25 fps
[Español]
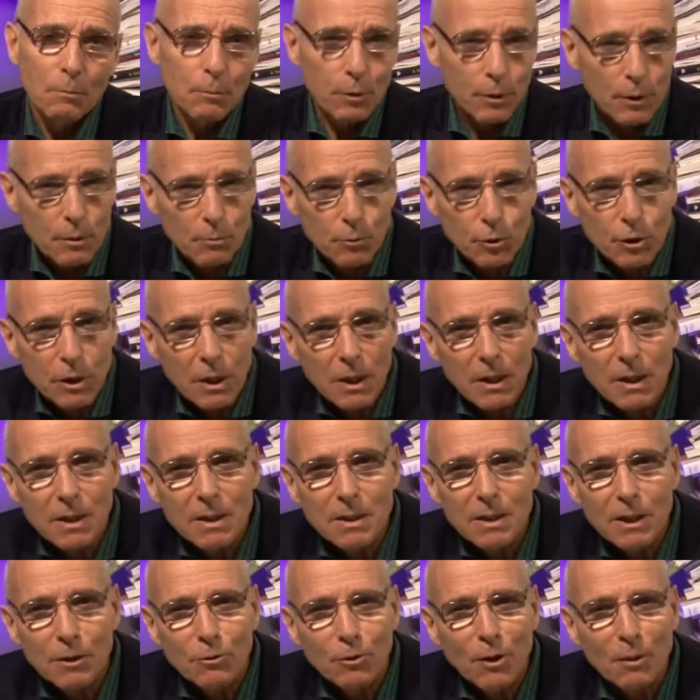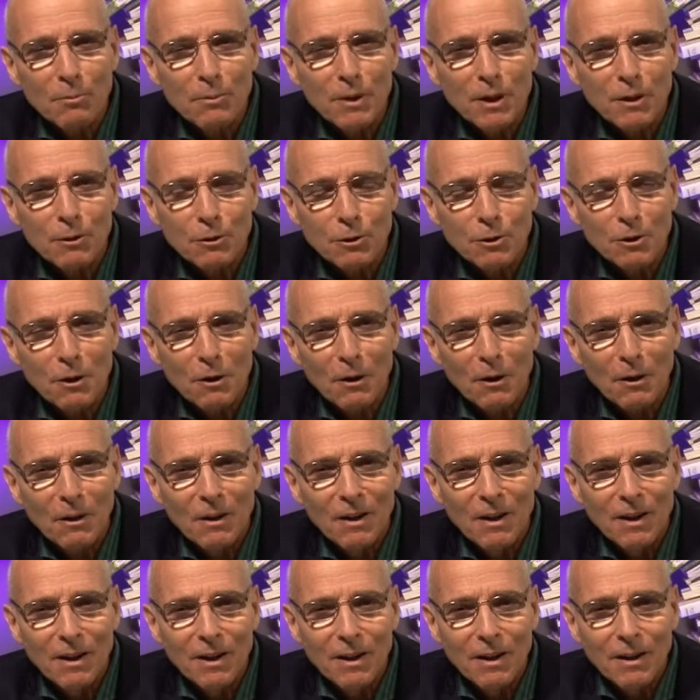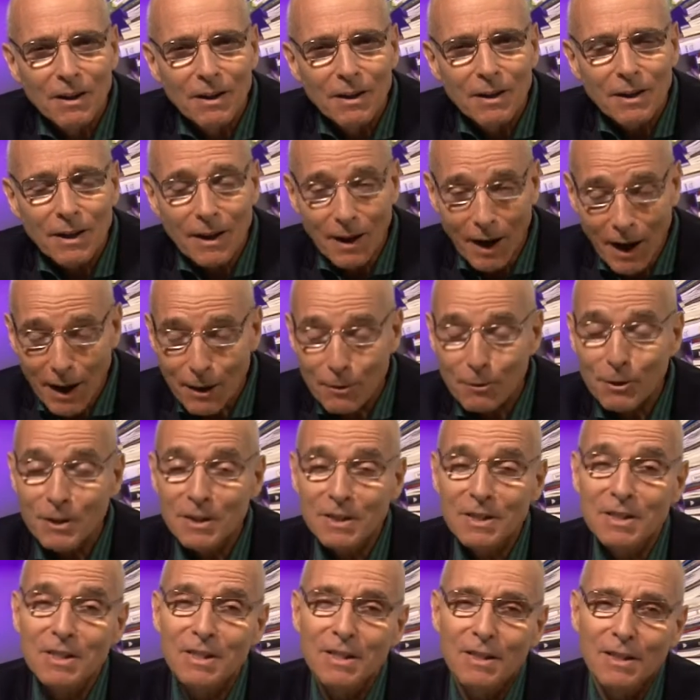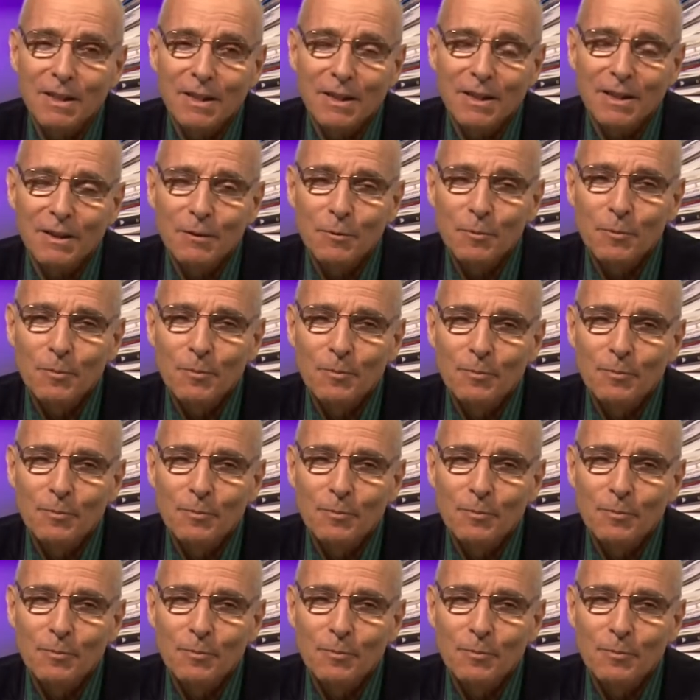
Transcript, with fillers: podemos seguir siendo amigos, ¿no? Claro que sí.